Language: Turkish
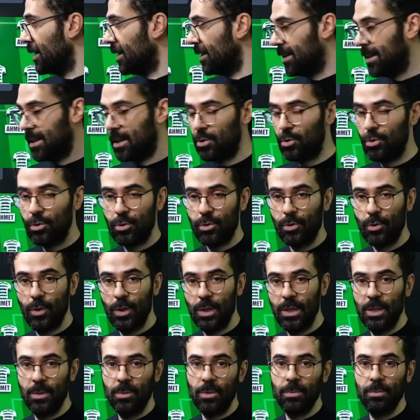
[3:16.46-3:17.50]
Yine az önce
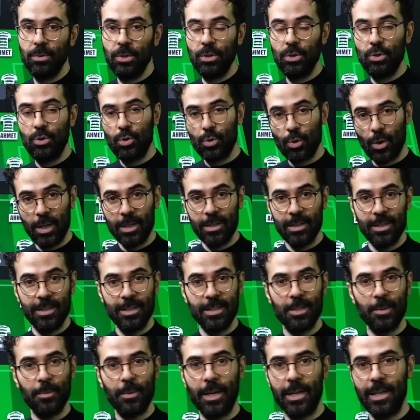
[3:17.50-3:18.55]
söylediğim gibi şu andan
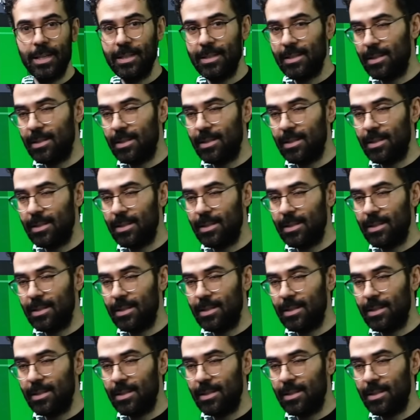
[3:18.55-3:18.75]
itibaren